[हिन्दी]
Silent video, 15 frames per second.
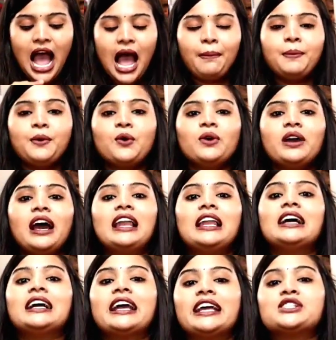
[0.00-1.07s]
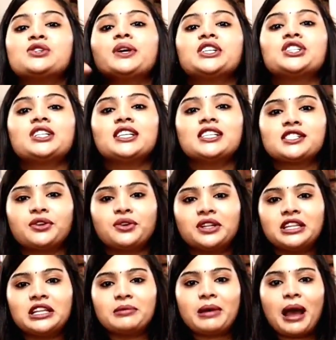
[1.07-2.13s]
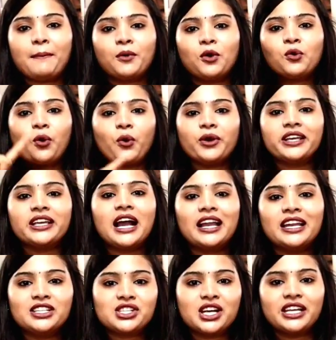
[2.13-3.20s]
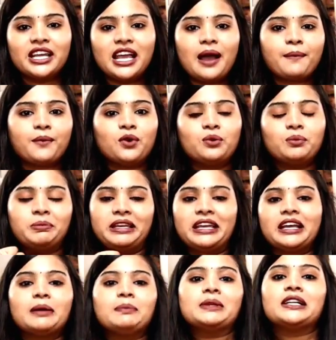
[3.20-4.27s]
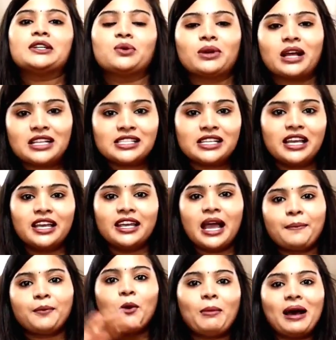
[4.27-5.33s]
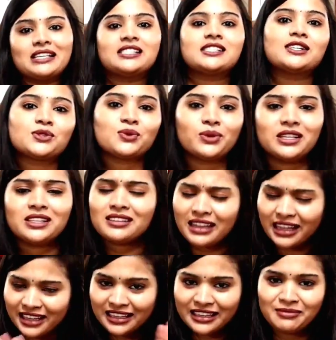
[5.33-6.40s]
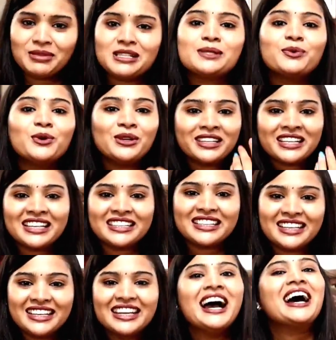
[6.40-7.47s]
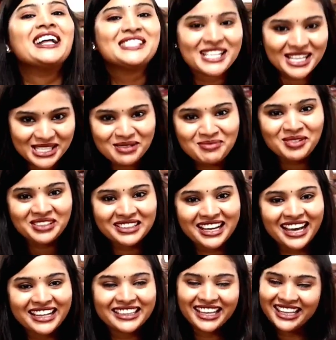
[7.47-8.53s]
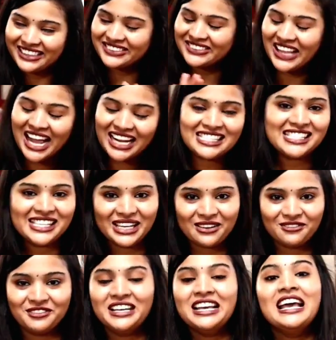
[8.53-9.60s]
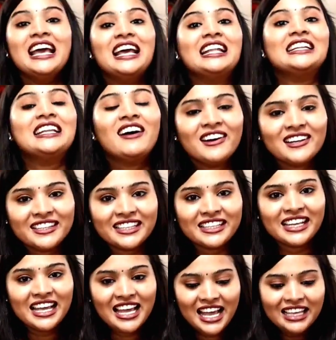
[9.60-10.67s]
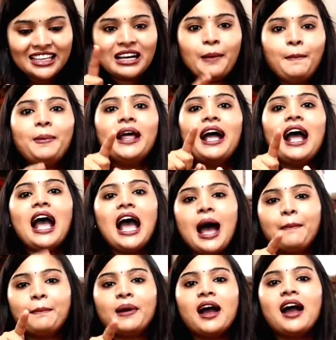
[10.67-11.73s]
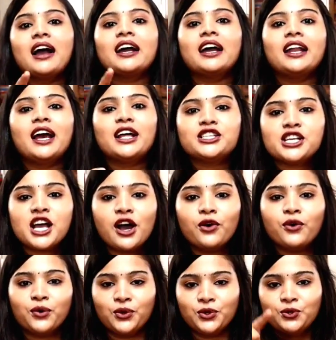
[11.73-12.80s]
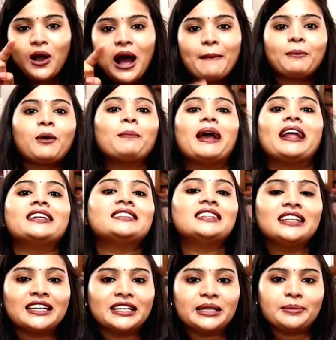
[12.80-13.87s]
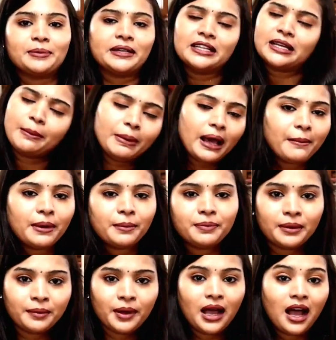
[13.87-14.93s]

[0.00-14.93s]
आपको अलग एजुकेशन की जरूरत नहीं है आपको कोडिंग आनी चाहिए आपको बीए कंप्लीट होना चाहिए या हाँ, आपको मास्टर्स हाँ, होने नहीं बस बोलना आता है अच्छे से बोलना आता है दैट्स इनफ थर्ड थिंग कपड़ा आपका अगर अच्छा हो तो आपको मेहनत नहीं करनी पड़ती कपड़ा आप अपने